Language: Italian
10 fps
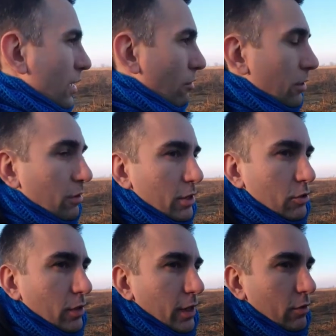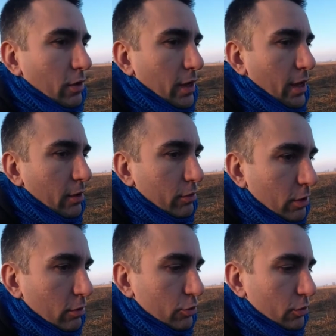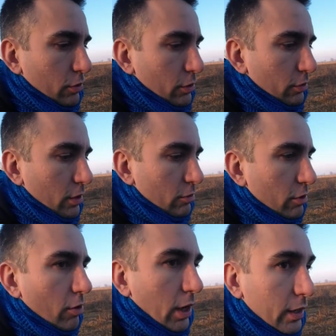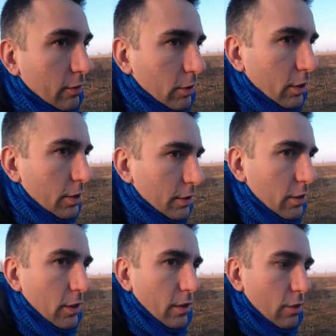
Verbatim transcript: e quindi questo credo che è l'unico giorno in cui ho anche voglia di,